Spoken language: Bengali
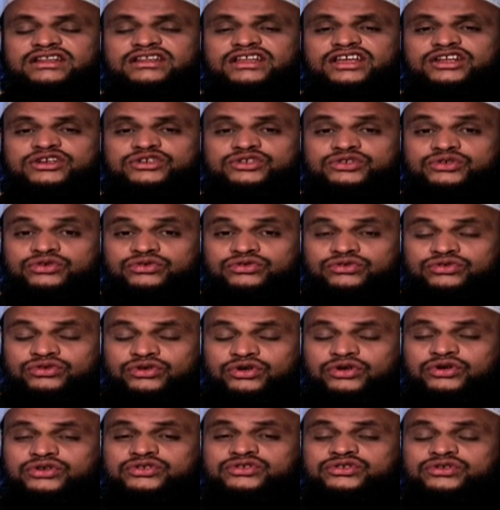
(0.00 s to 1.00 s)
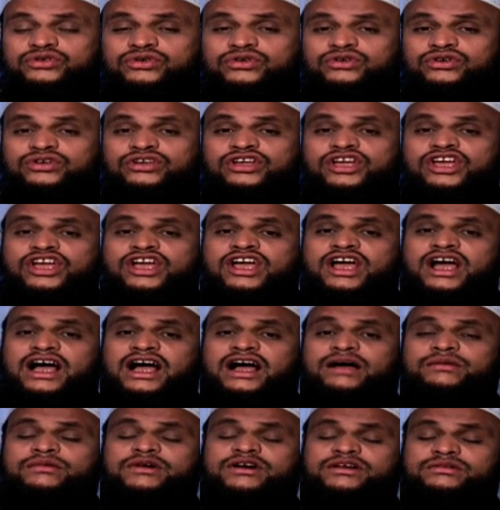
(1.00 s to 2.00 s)
তাদের সৌন্দর্য
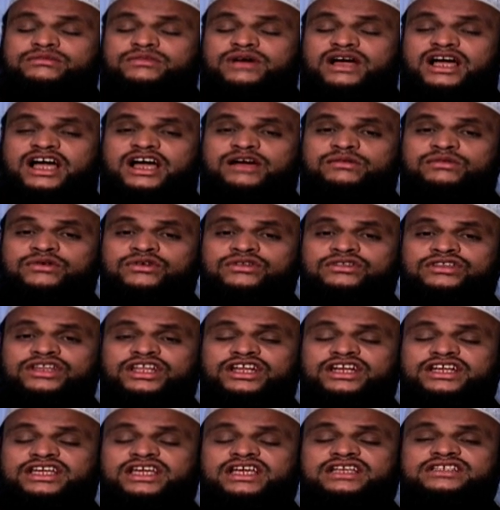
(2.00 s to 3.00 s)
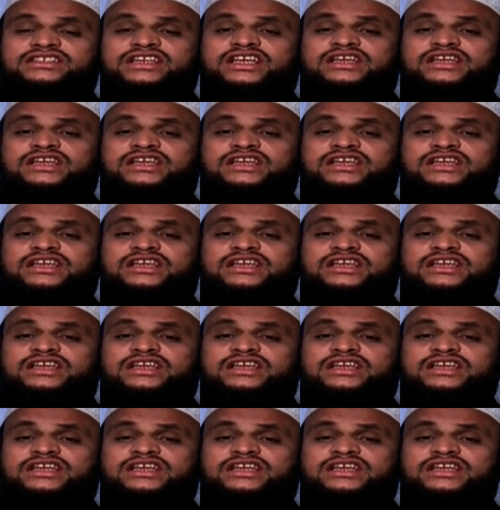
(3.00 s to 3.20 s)
আমার মা বোনদেরকে